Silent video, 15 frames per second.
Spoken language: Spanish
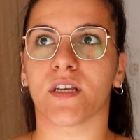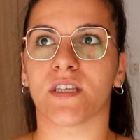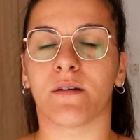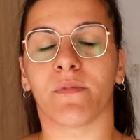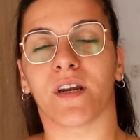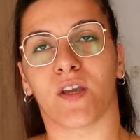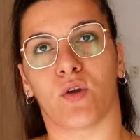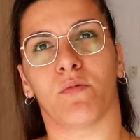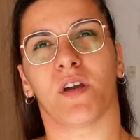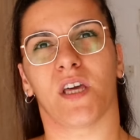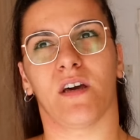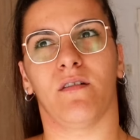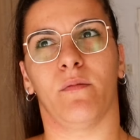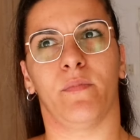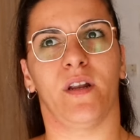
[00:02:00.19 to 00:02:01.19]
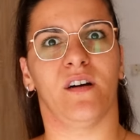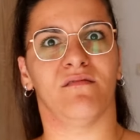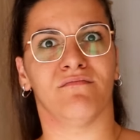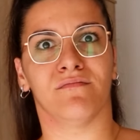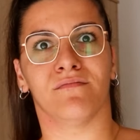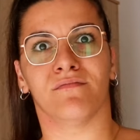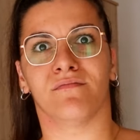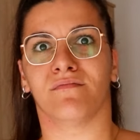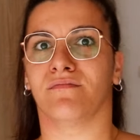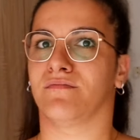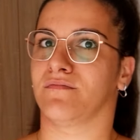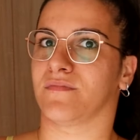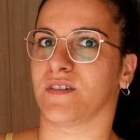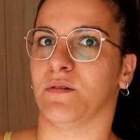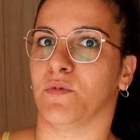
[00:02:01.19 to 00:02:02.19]
esta semana? Y yo me quedaba en plan, mm,
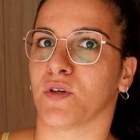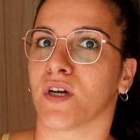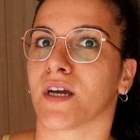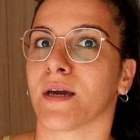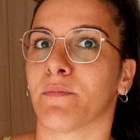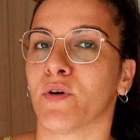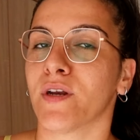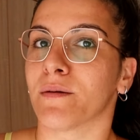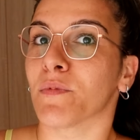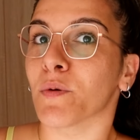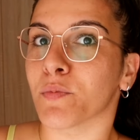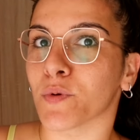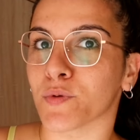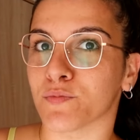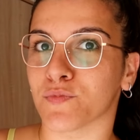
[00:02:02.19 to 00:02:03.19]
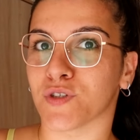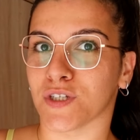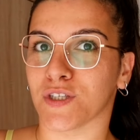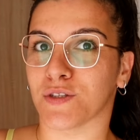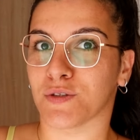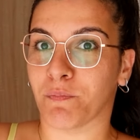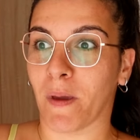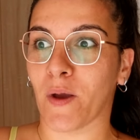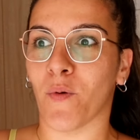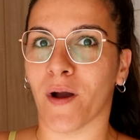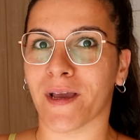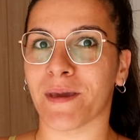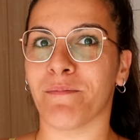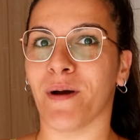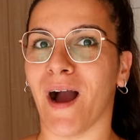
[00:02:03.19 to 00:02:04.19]
¿cómo que qué ponemos? Pues si vengo
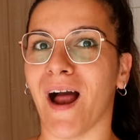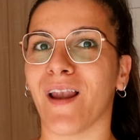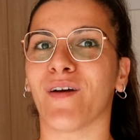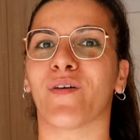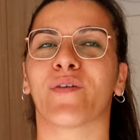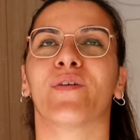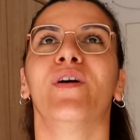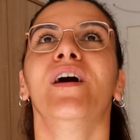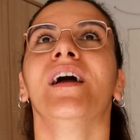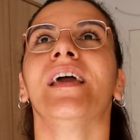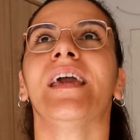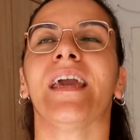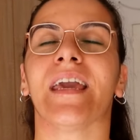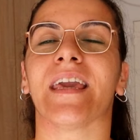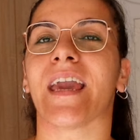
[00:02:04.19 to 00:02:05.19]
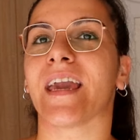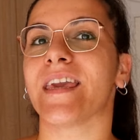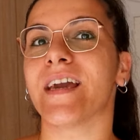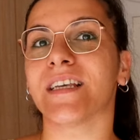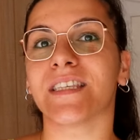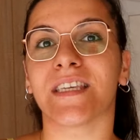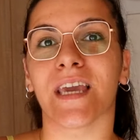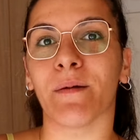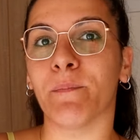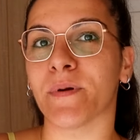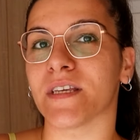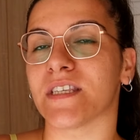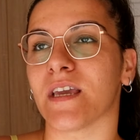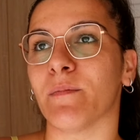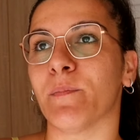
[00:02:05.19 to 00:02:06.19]
aquí para algo, ¿no? Y ella
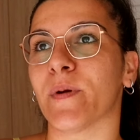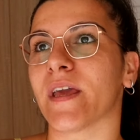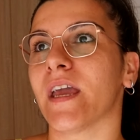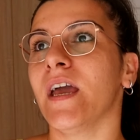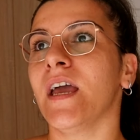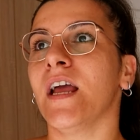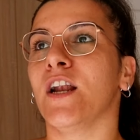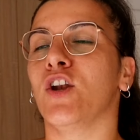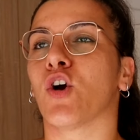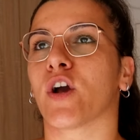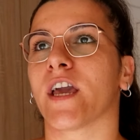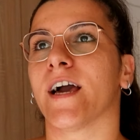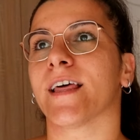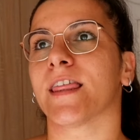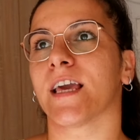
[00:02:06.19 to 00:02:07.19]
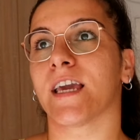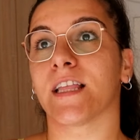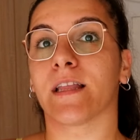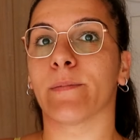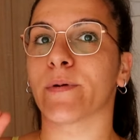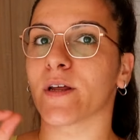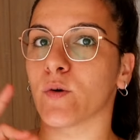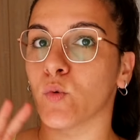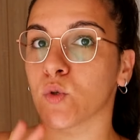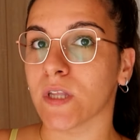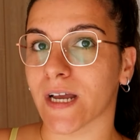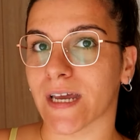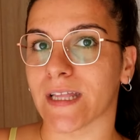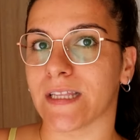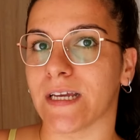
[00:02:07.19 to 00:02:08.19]
siempre, siempre lo que hace es que te
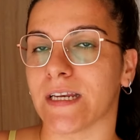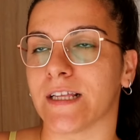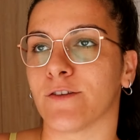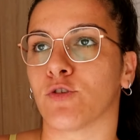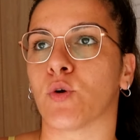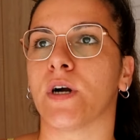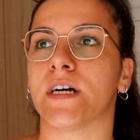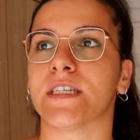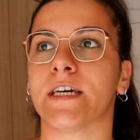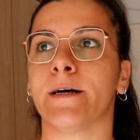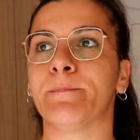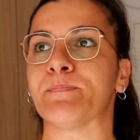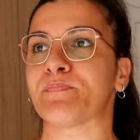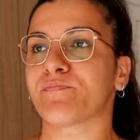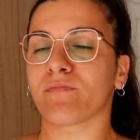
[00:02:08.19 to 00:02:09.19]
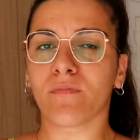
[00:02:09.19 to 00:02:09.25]
pregunta qué tiene en tu casa